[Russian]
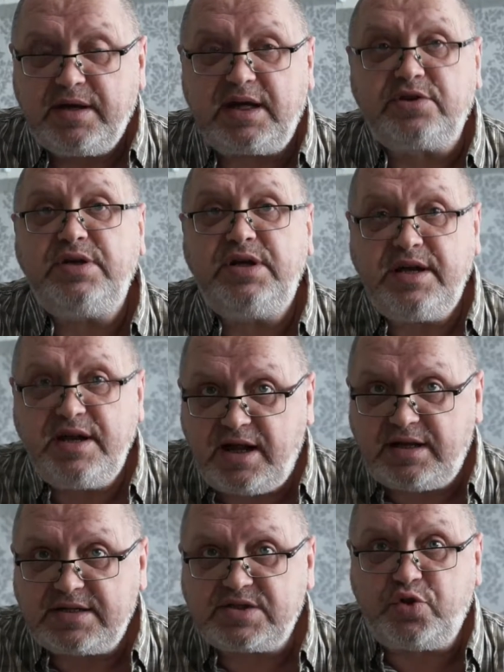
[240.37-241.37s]
которые
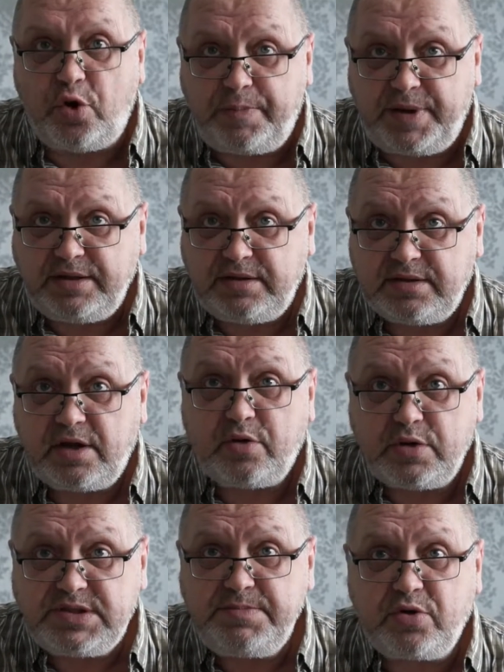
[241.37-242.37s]
реально стопорят
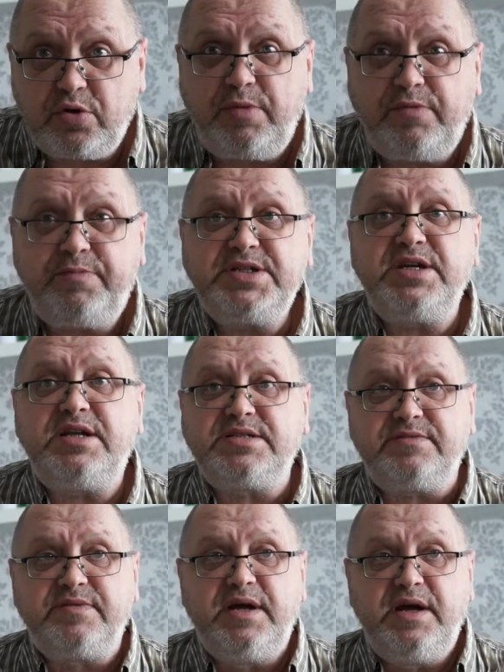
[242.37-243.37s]
рост микробов
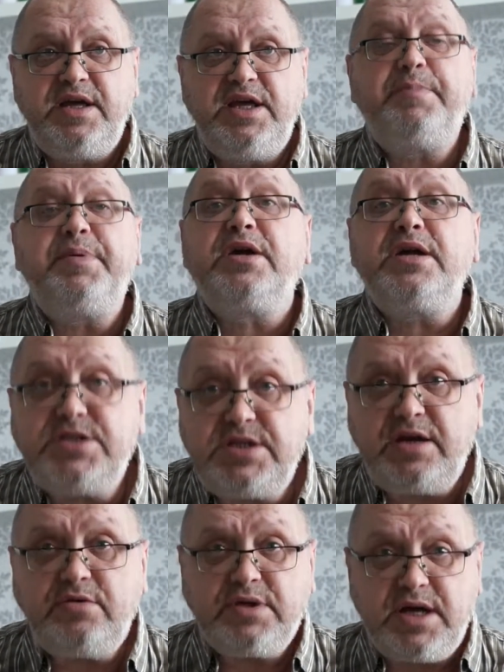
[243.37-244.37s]
пришельцев и
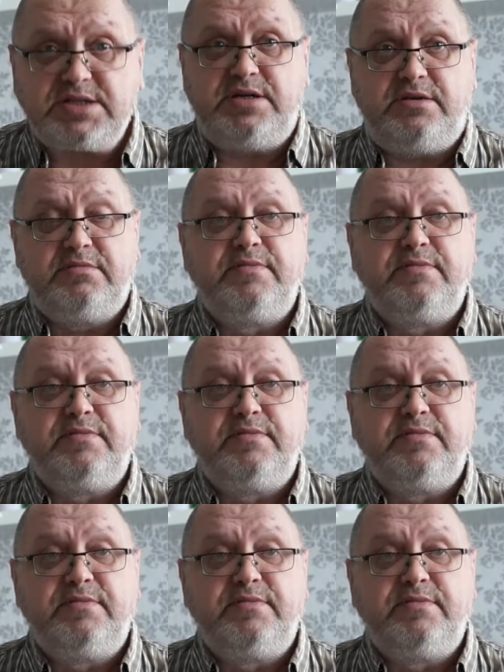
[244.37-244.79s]
прекращают кашель.